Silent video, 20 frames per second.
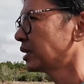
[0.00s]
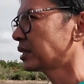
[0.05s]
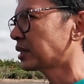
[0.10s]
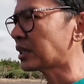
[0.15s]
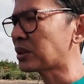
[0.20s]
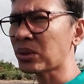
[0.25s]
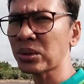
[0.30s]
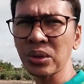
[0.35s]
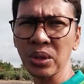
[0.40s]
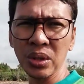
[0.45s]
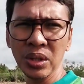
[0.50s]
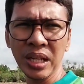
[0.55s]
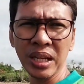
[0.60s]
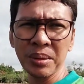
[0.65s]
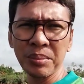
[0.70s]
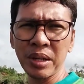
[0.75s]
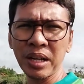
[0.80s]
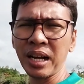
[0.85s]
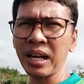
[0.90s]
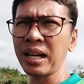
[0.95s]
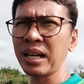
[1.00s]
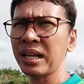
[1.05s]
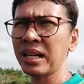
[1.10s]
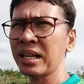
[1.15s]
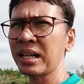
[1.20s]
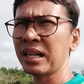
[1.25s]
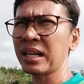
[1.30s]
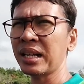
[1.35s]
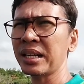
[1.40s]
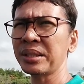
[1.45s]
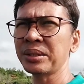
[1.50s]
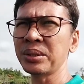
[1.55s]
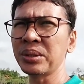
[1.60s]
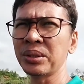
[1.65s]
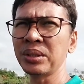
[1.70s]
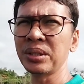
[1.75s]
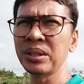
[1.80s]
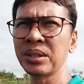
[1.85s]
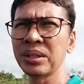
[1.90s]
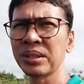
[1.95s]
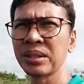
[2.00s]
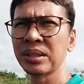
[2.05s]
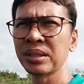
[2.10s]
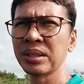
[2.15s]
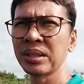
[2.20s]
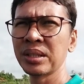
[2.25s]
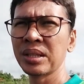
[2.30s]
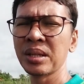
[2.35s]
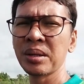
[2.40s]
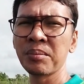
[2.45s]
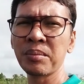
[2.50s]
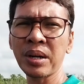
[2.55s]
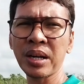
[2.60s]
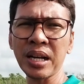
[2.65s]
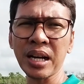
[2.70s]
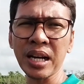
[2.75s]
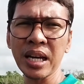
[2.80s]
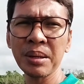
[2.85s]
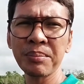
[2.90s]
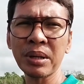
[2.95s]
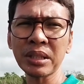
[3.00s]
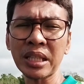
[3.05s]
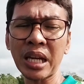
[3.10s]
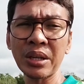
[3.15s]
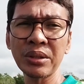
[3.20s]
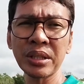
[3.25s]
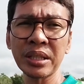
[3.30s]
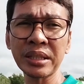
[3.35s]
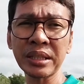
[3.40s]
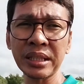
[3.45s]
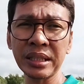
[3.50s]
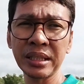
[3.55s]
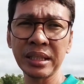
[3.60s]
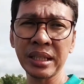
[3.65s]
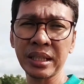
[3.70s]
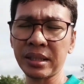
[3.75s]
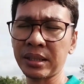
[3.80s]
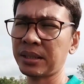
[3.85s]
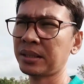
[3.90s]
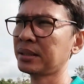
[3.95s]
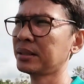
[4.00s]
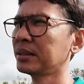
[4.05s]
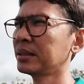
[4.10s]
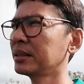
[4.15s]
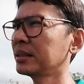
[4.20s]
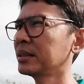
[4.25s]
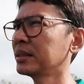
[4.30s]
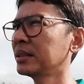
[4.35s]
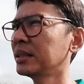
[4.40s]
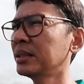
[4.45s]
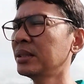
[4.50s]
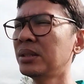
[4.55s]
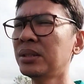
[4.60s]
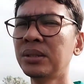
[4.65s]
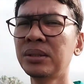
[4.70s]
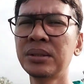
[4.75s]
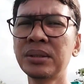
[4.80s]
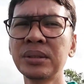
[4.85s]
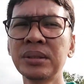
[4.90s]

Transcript: Sa totoo lang mga idol, magkakaiba tayo ng trigger. Ano?